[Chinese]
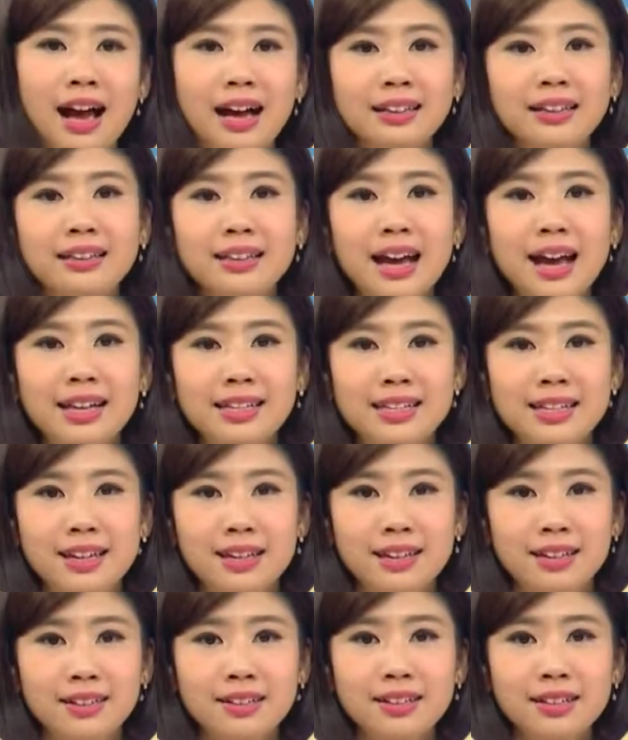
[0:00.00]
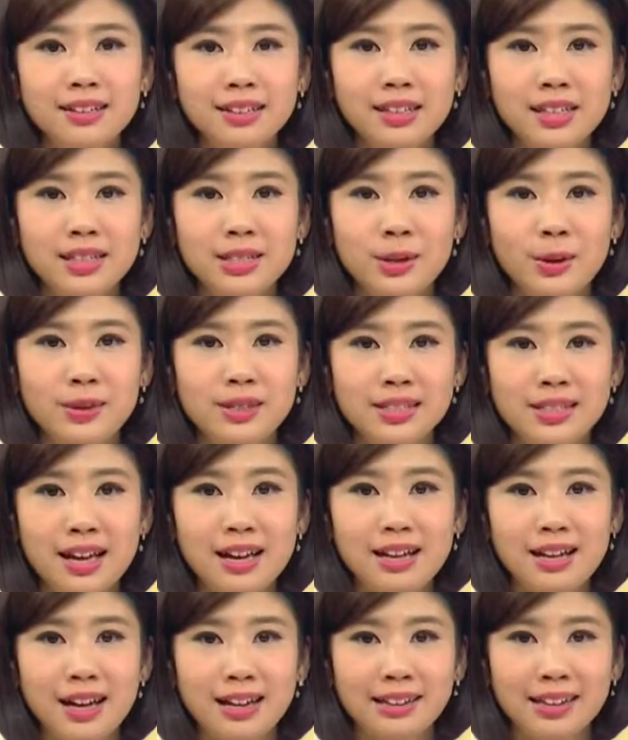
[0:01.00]
他的大姐也特地从
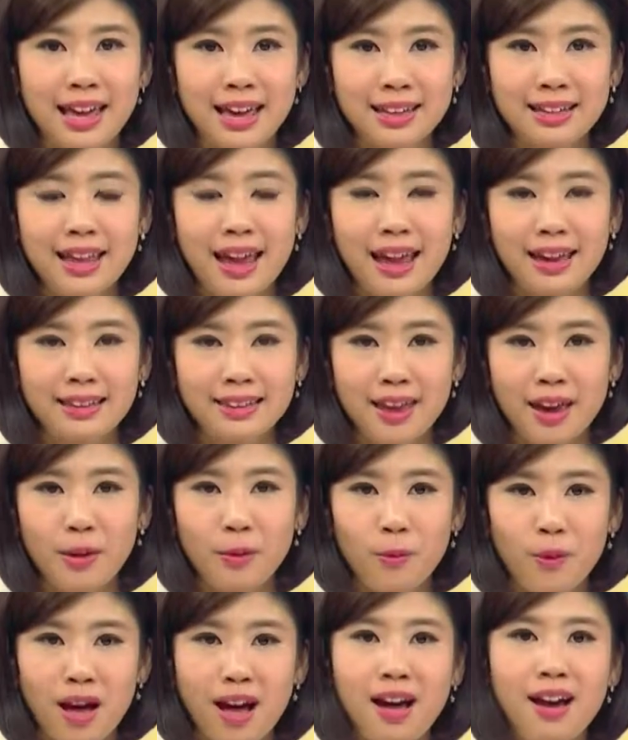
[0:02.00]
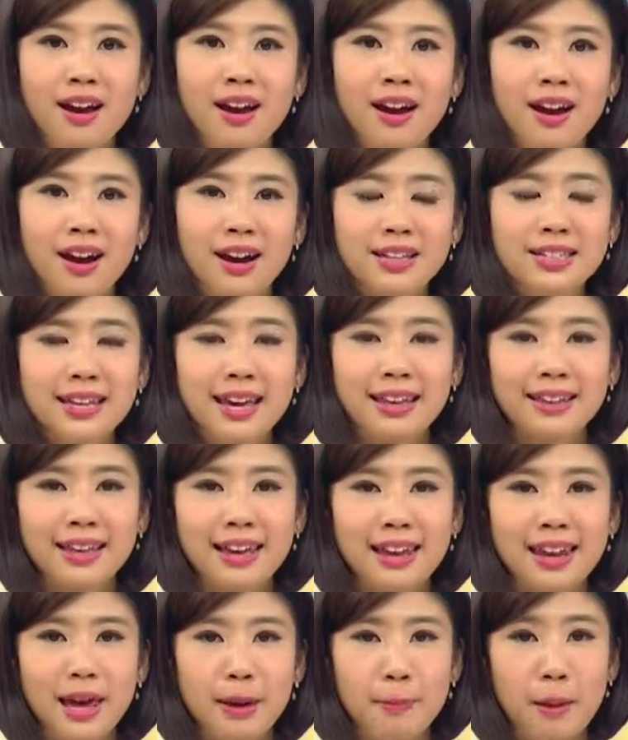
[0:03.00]
香港来台探望，而且还
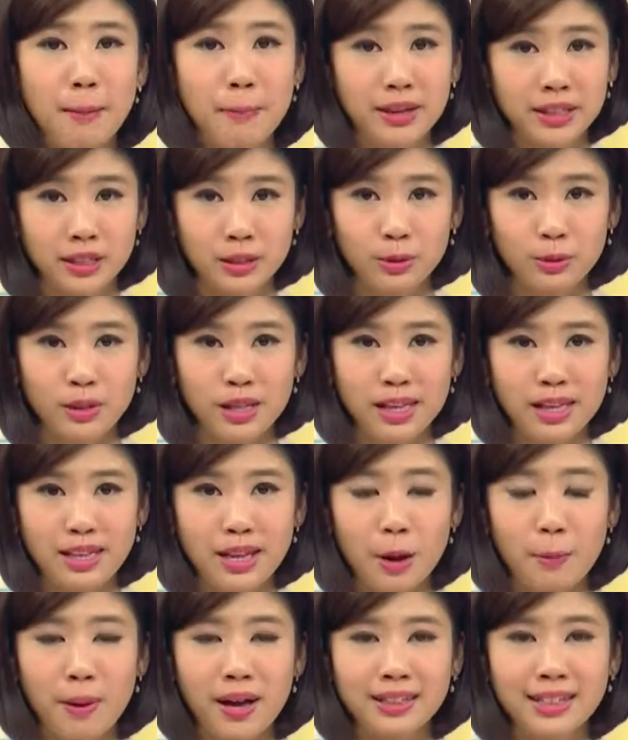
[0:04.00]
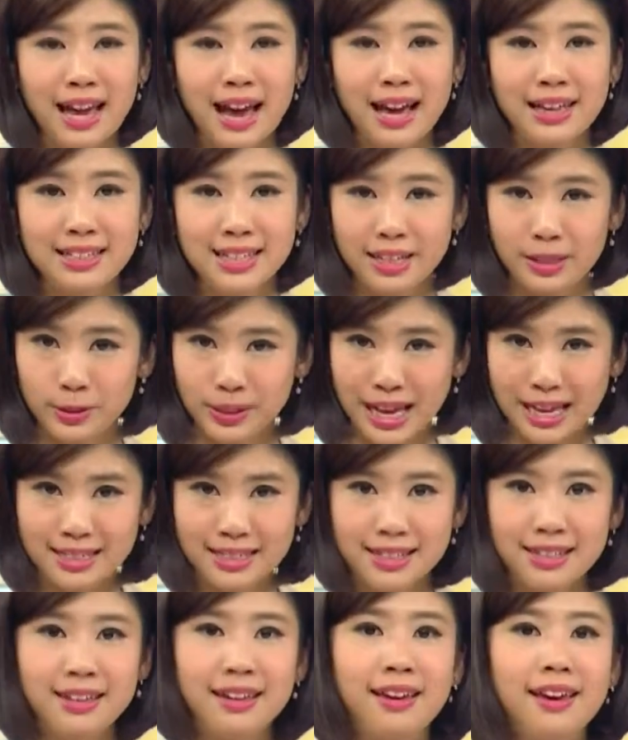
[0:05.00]
带来爸爸的录音要帮他加油打
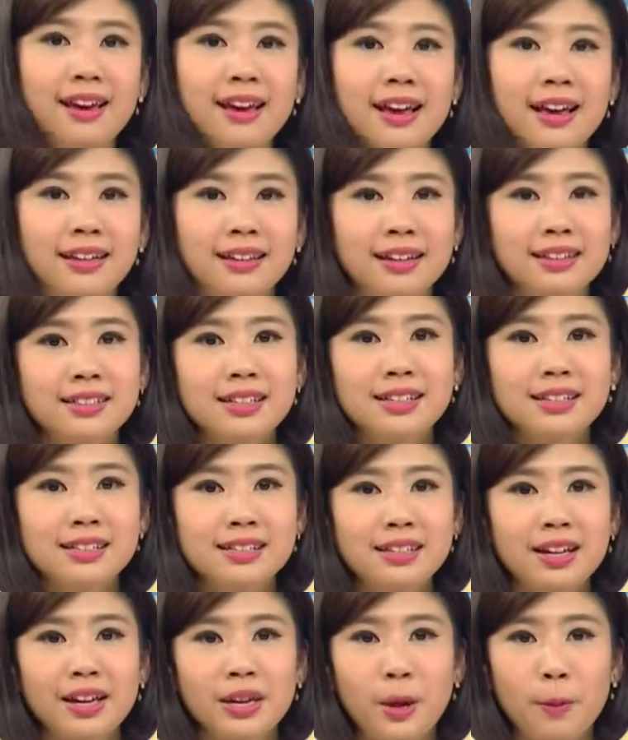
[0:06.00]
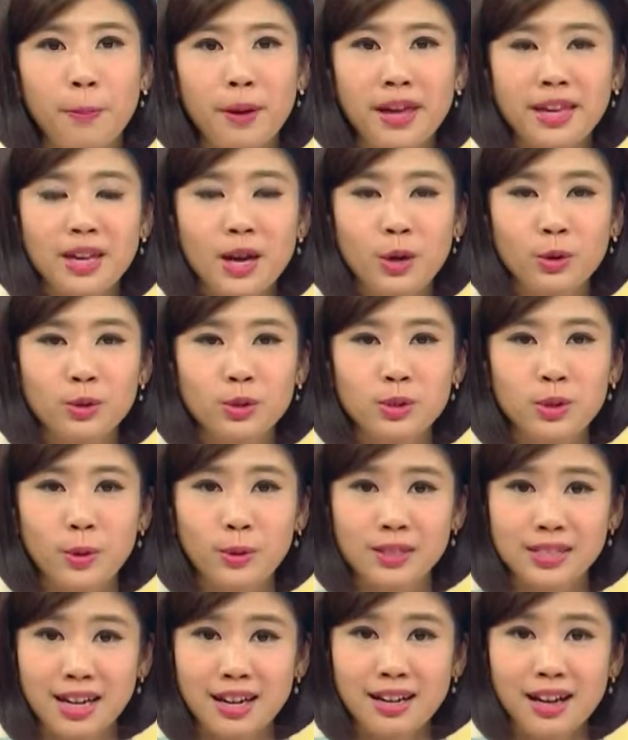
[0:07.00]
气。那甚至呢，有朋友就
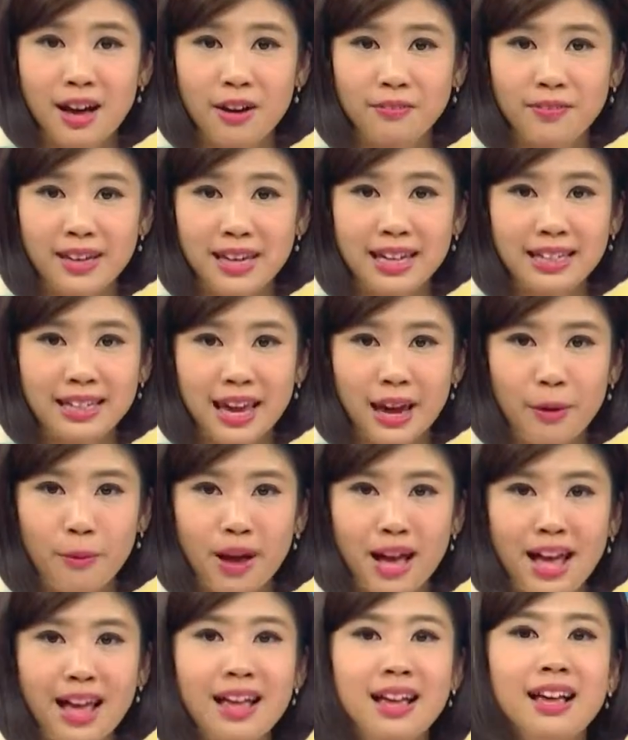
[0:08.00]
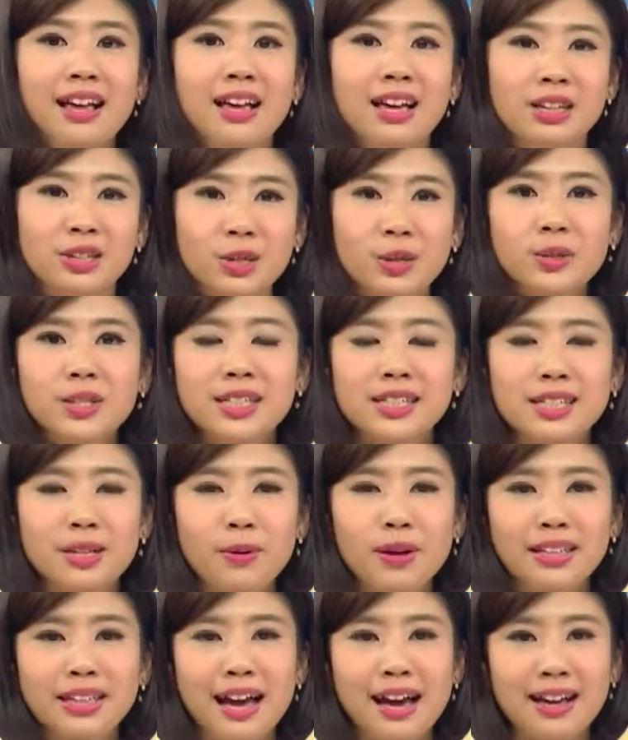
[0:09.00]
从香港飞来台湾，就是希
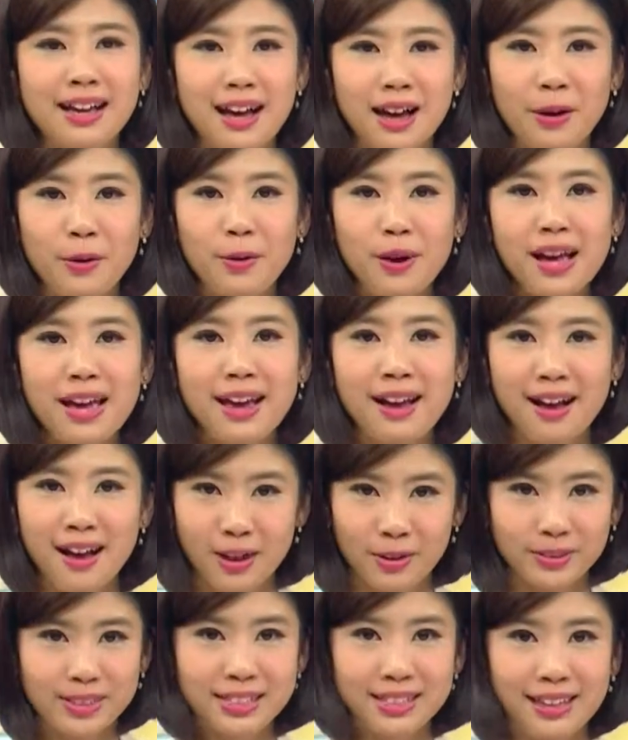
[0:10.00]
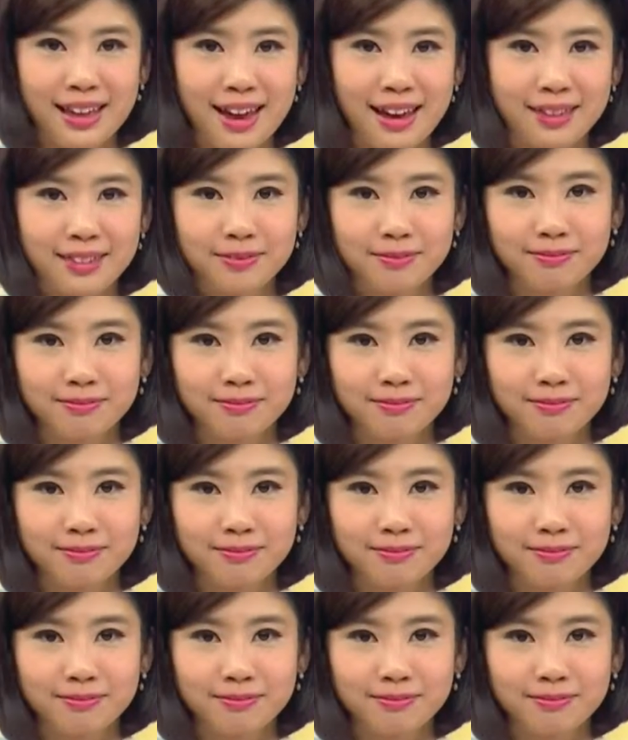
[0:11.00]
望他赶快好起来。